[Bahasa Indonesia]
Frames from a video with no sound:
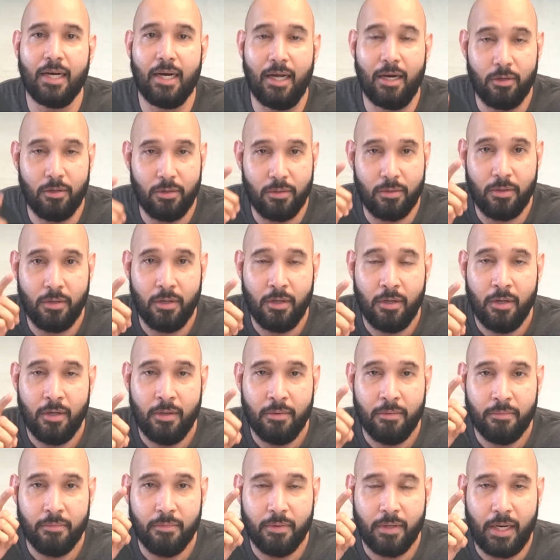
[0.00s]
Kalau
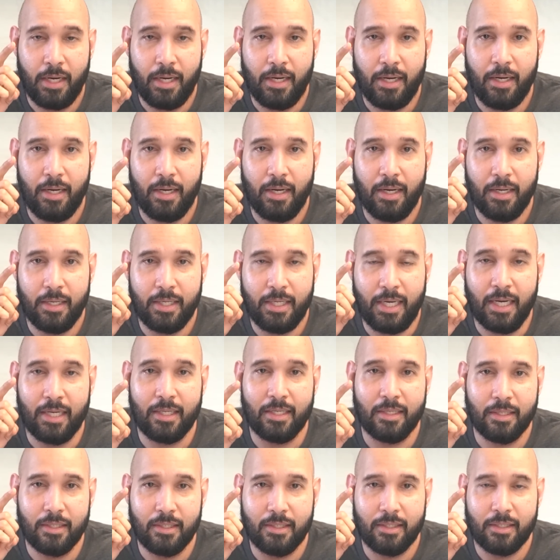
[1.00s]
uh,
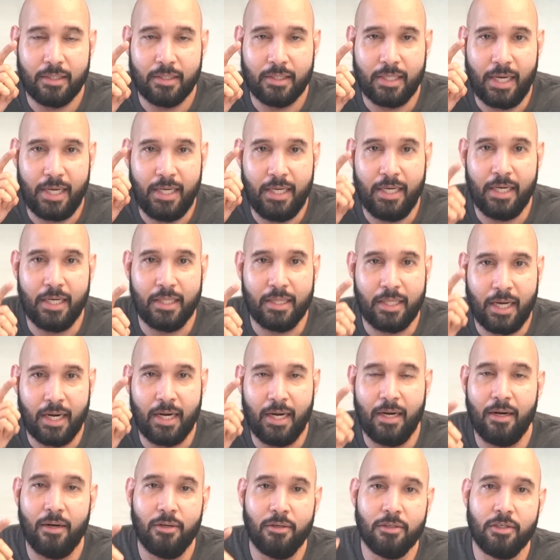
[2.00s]
yang saya ingat
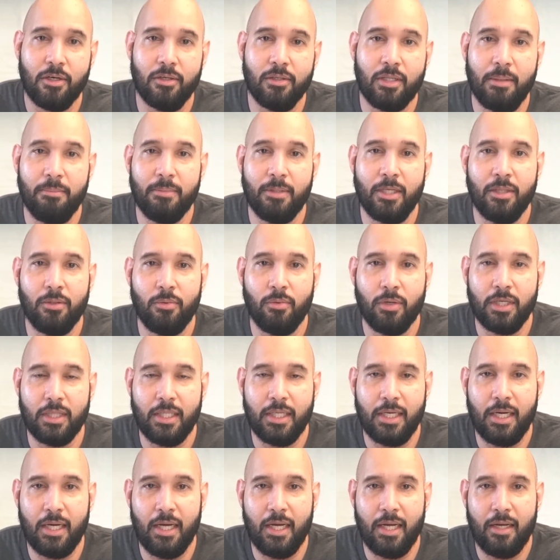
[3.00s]
adalah lawan Southampton tuh
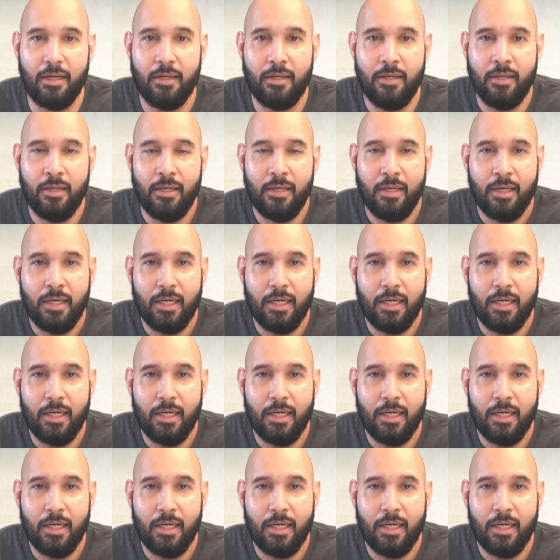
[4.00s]
ketika